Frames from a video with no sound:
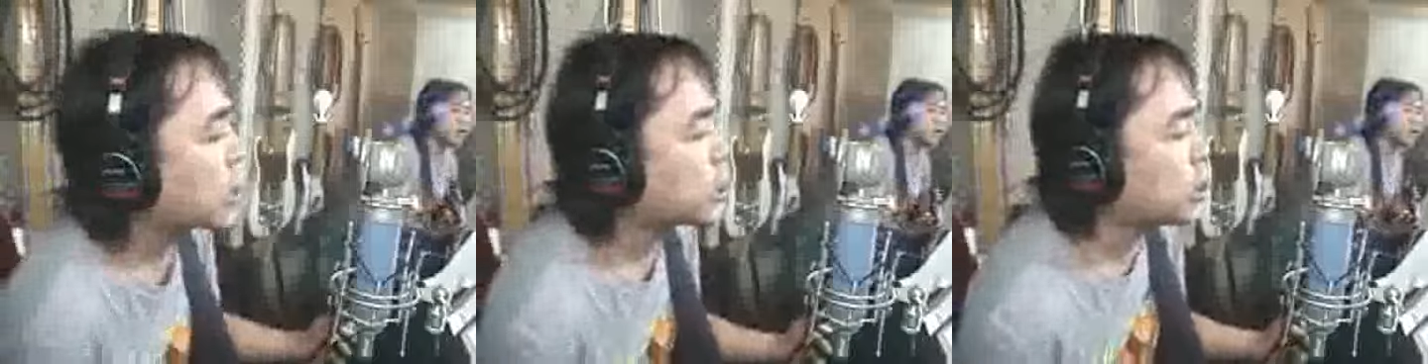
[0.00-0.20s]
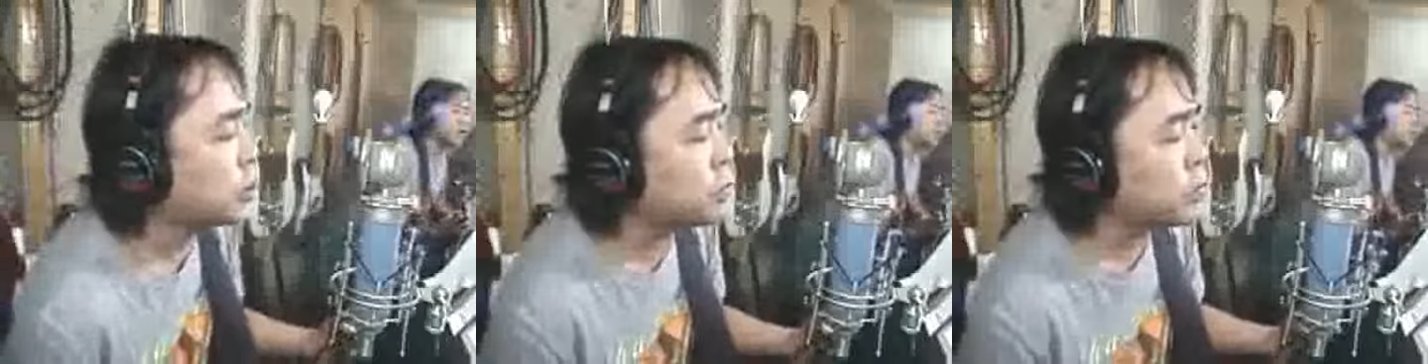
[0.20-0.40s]

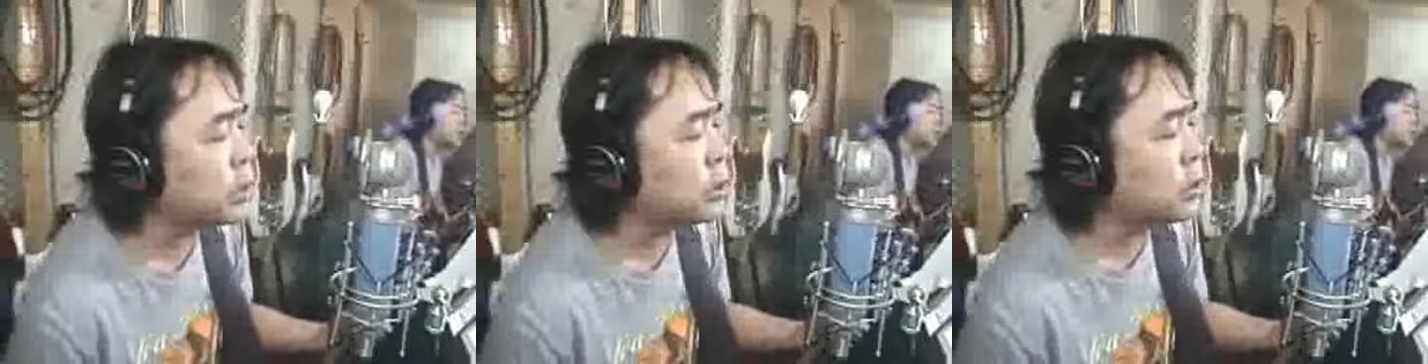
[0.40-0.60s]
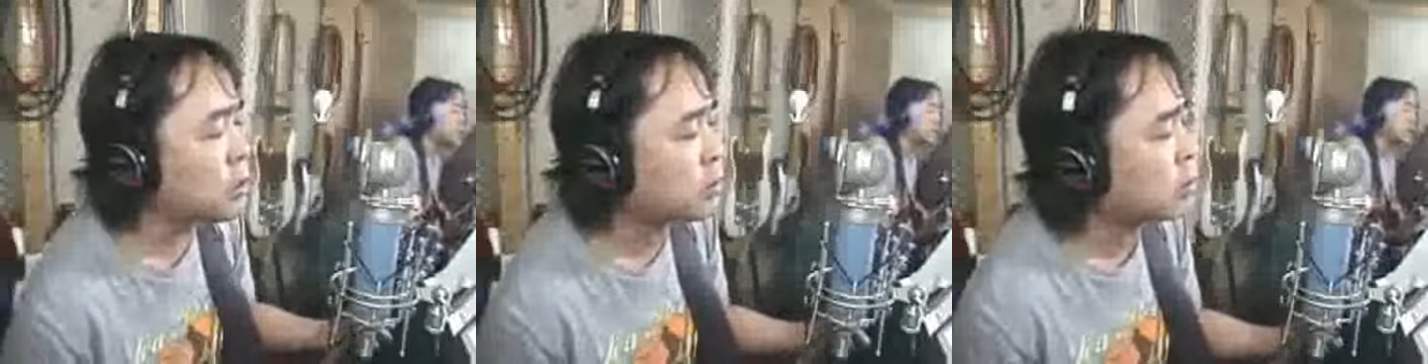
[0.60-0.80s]

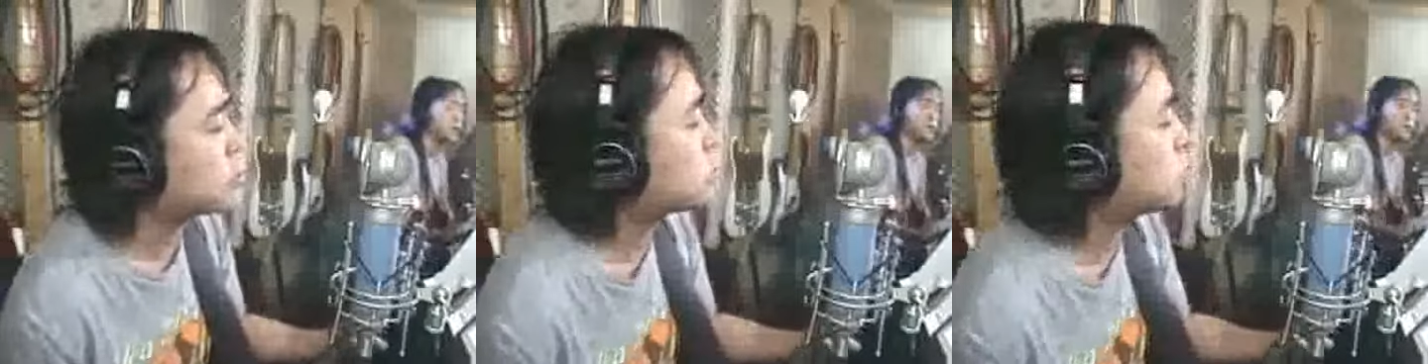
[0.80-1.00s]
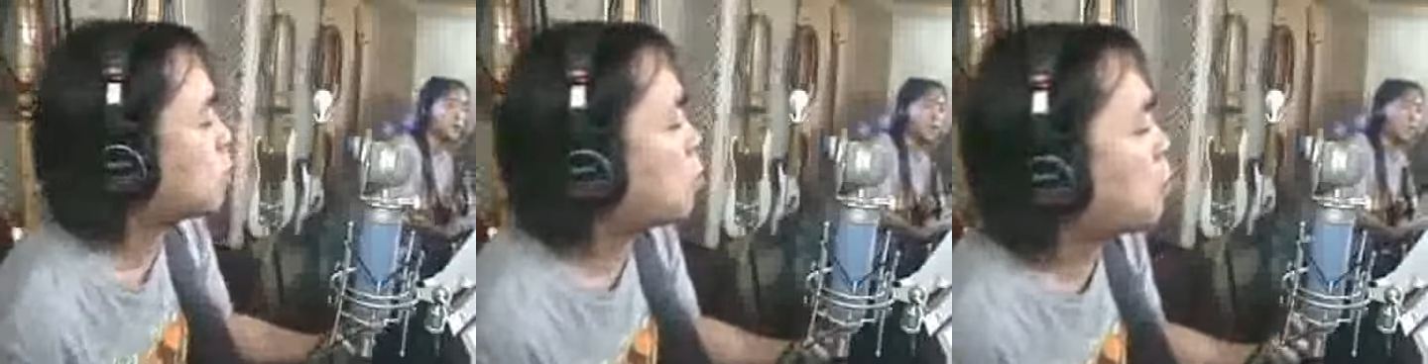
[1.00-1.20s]
君のこ
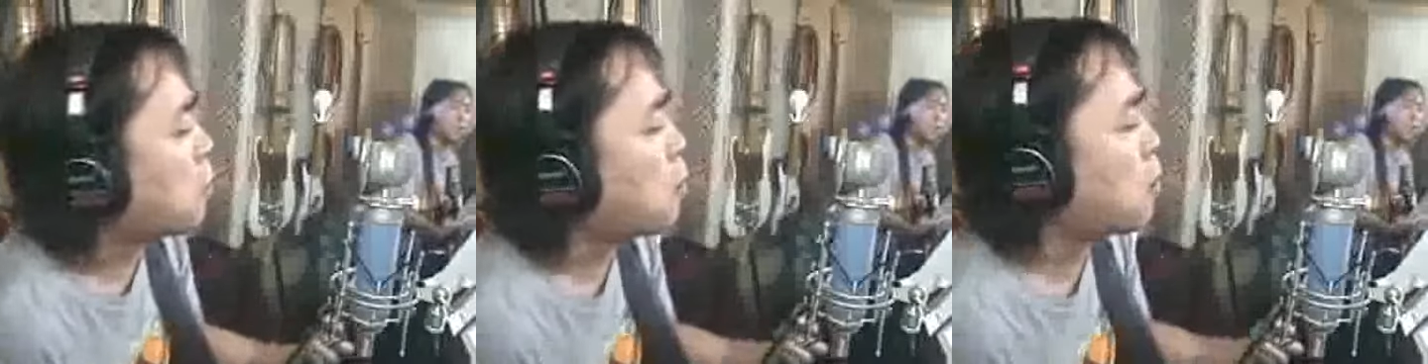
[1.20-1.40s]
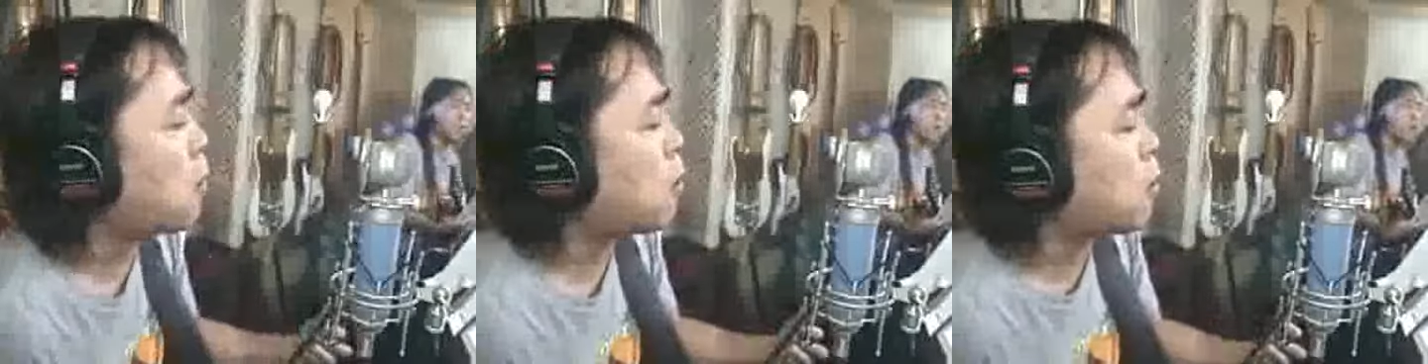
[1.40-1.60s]
と
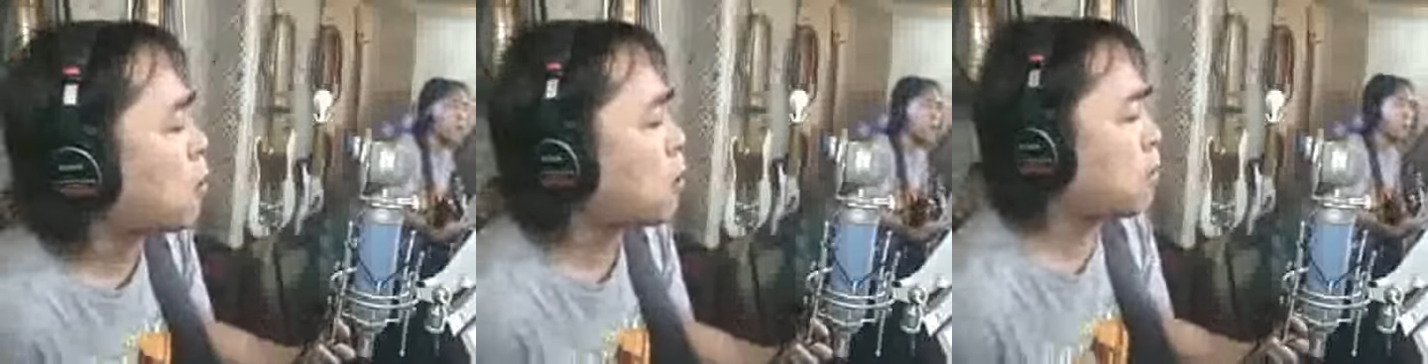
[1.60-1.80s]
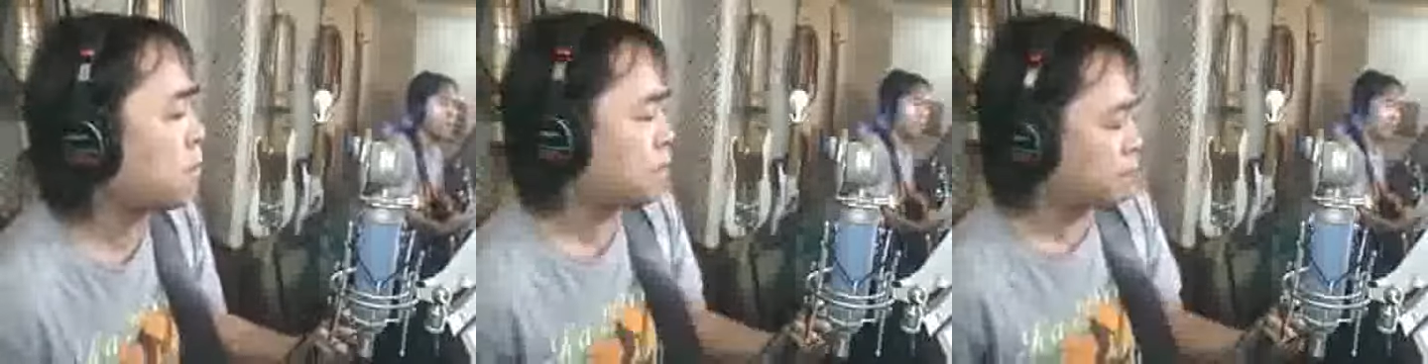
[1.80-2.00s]

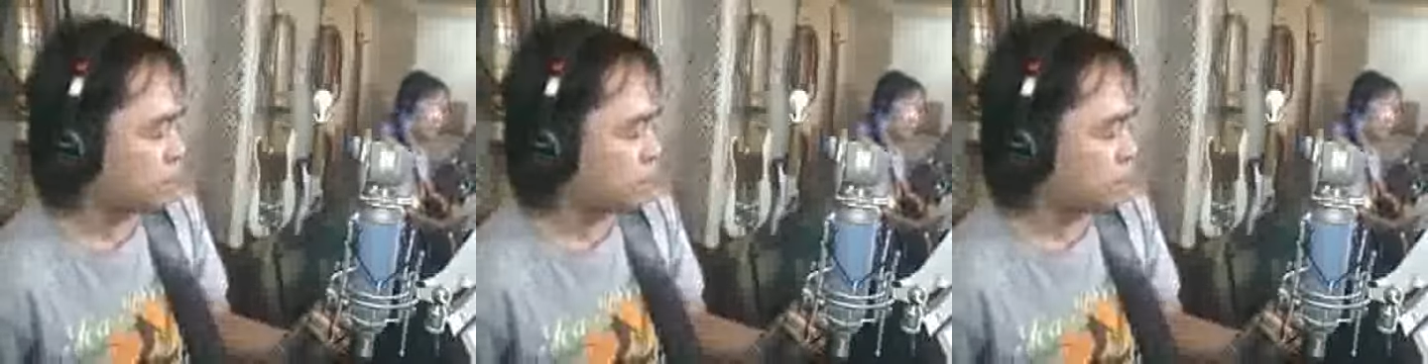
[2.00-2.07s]
を